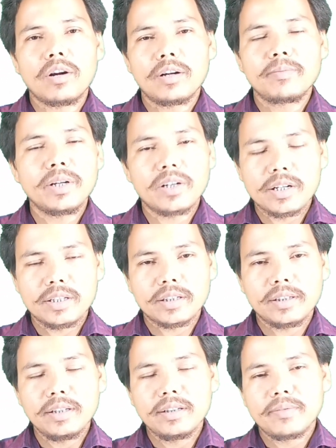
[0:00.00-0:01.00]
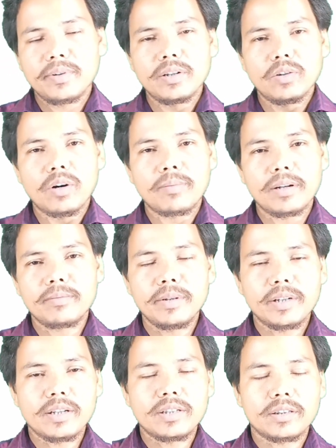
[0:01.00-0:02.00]
ऑनलाइन भी कर सकते हैं या फिर ऑफलाइन
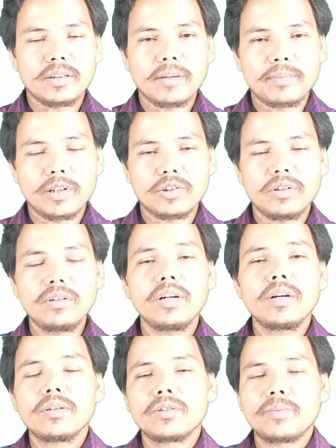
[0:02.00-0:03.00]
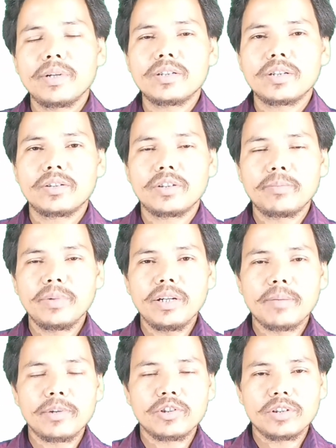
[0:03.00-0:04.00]
भी कर सकते हैं एप्लीकेशन तो फ्रेंड्स जब भी
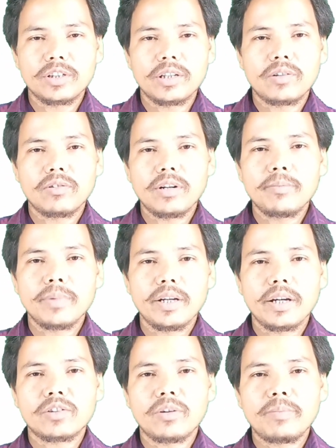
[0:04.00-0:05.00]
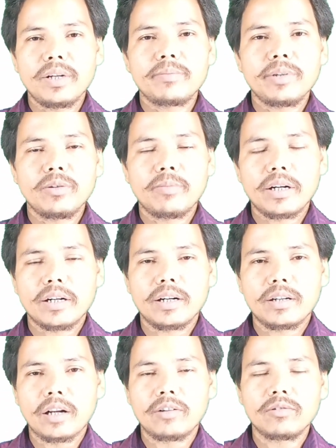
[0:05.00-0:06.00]
एप्लीकेशन स्टार्ट होगा मैं एक कंप्लीट वीडियो
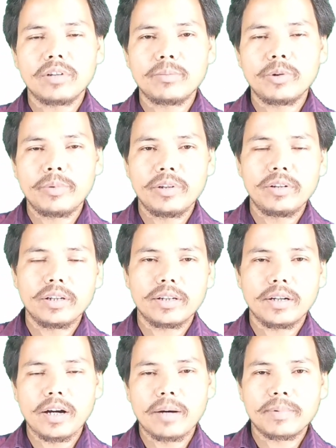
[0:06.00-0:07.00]
बनाकर डाल दूंगा वो वीडियो देखकर